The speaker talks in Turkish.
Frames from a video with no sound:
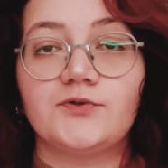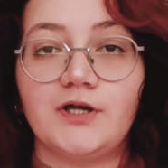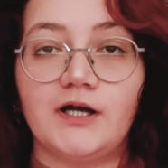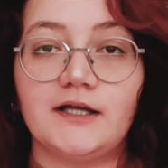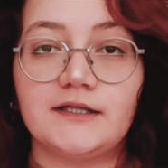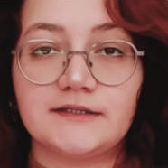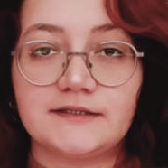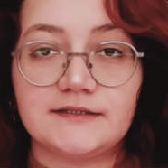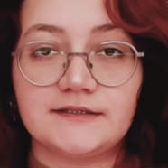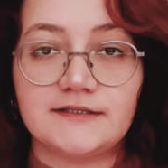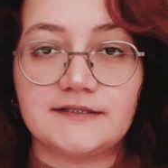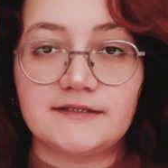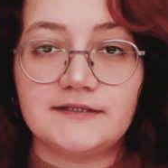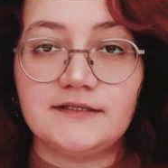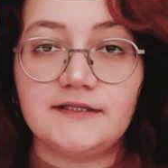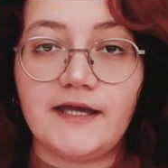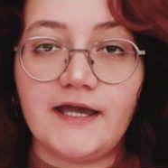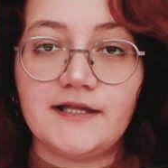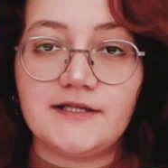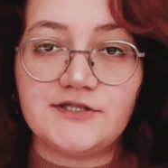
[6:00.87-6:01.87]

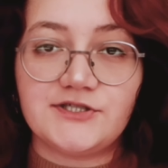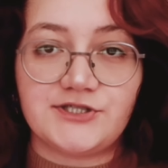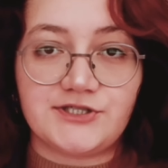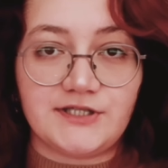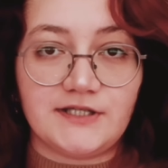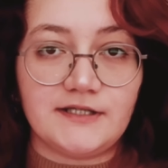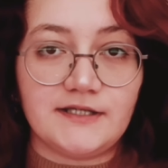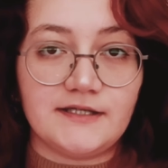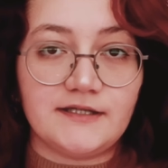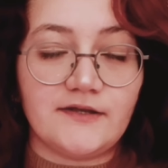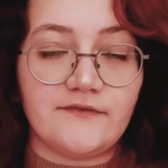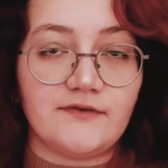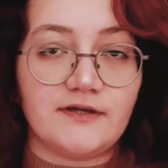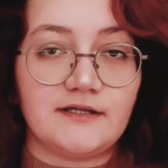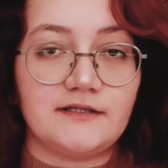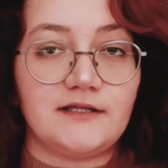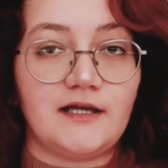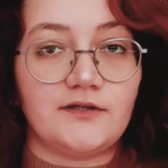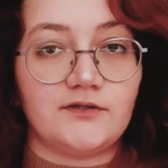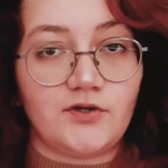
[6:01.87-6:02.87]
uyandırdığı el işçiliğine
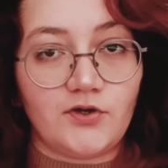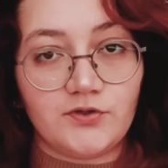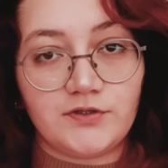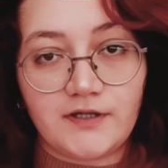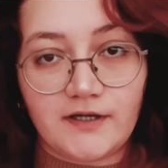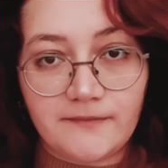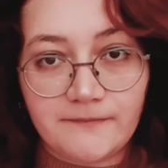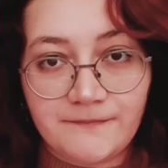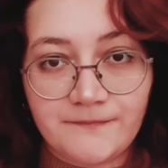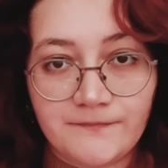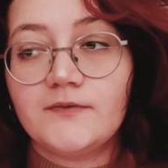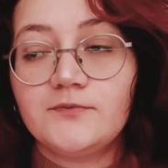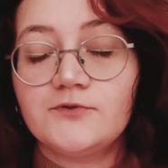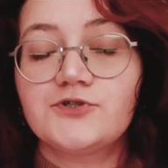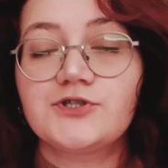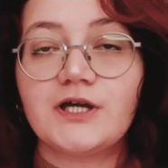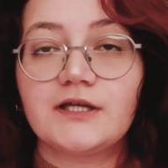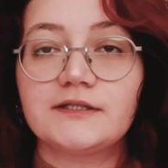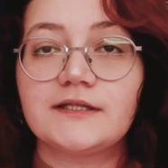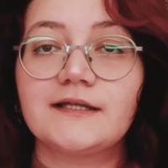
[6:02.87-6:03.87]
verilen önem ve bu
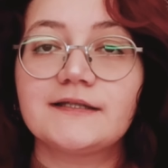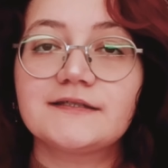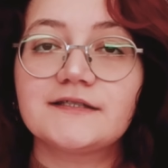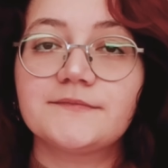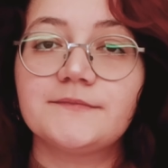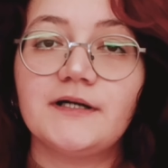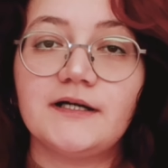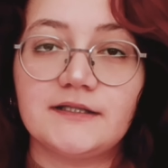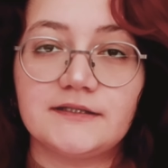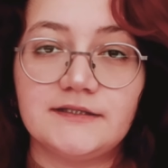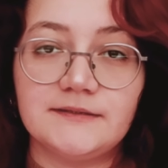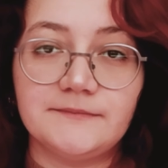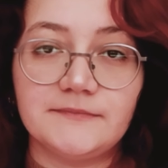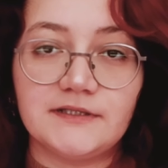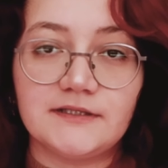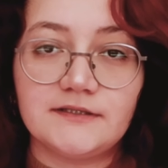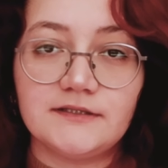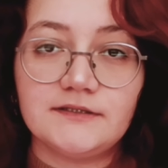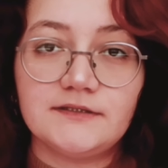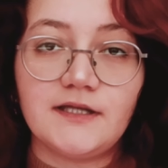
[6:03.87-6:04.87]
canlandırma
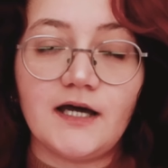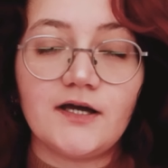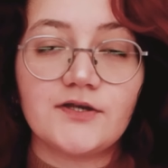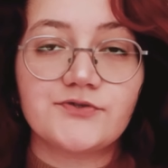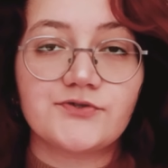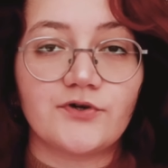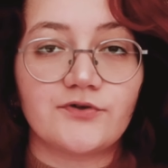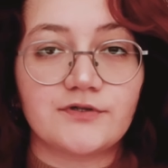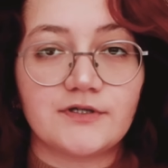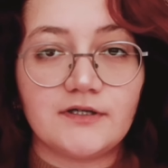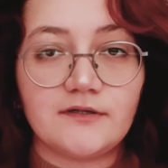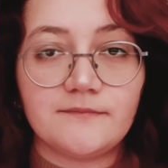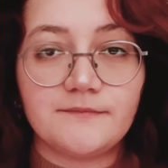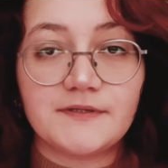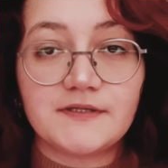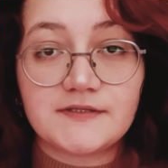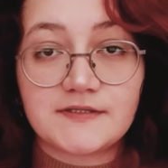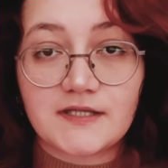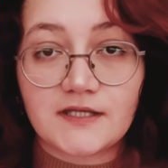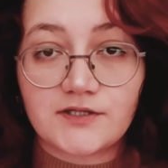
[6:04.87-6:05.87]
adımları daha sonra
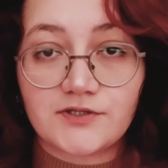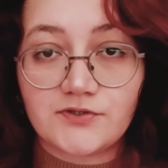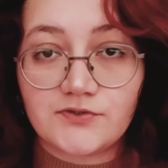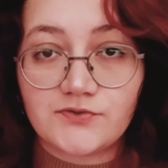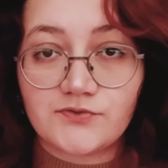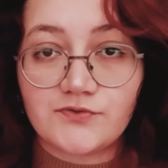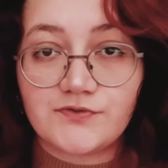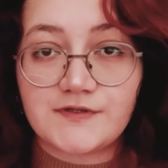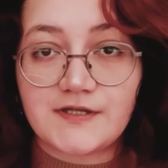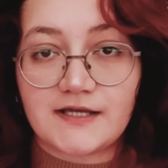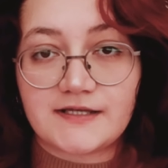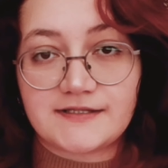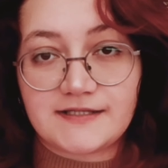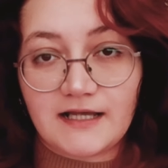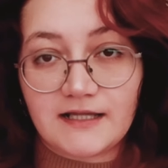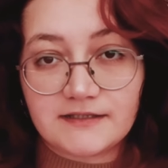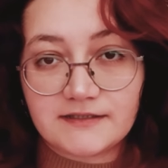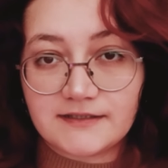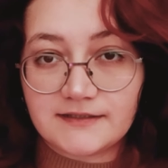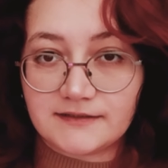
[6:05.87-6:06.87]

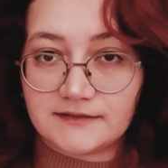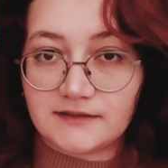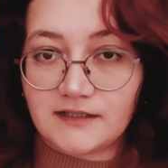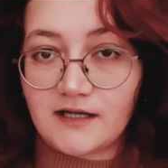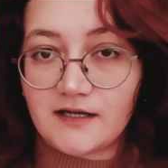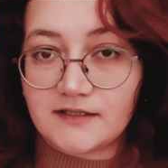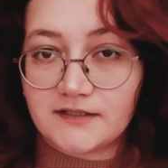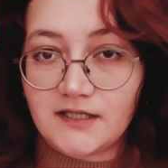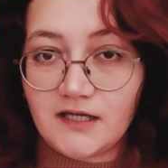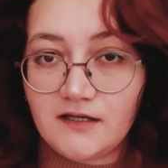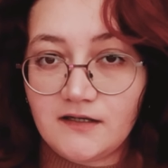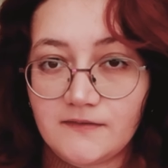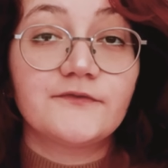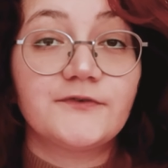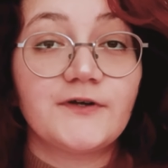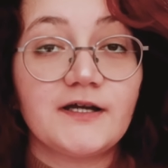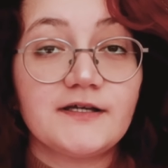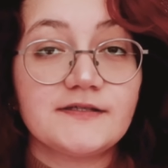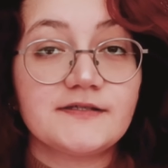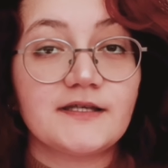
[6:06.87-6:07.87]
1880'li yıllarda
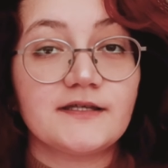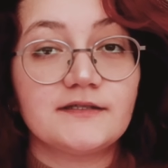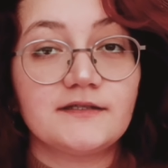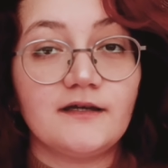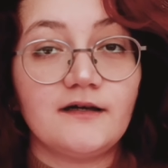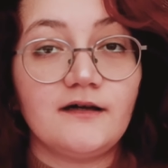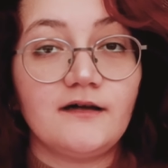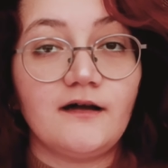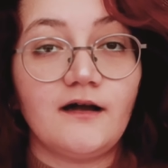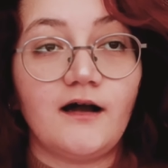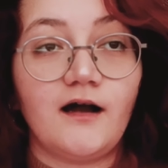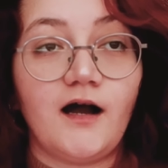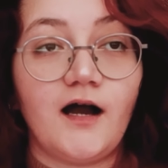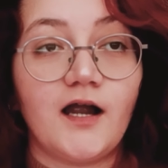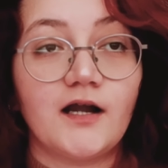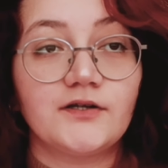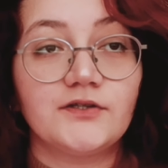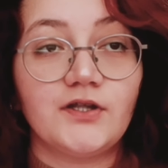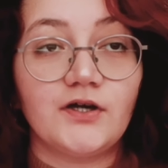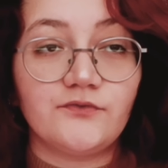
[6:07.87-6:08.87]
Fransa'da
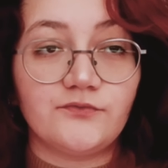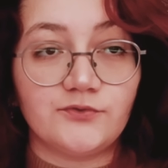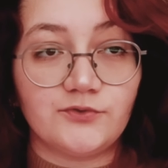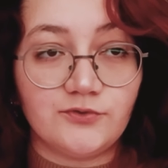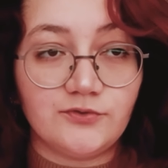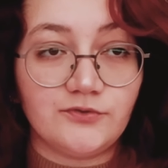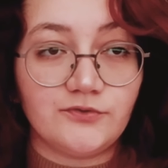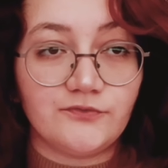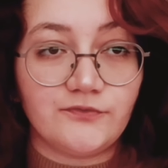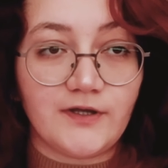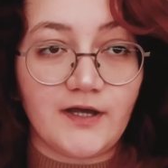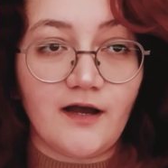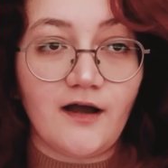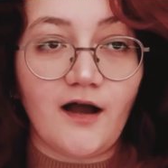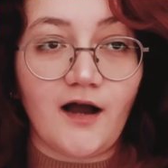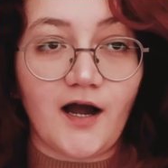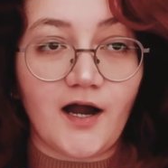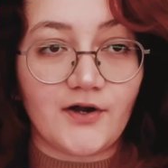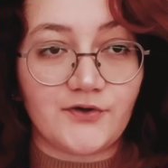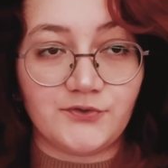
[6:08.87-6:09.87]
Arnavu
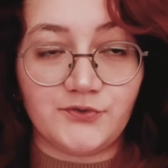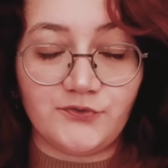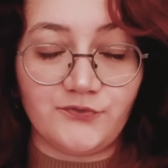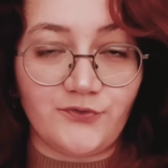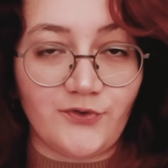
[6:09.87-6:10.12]
veya Arnavu.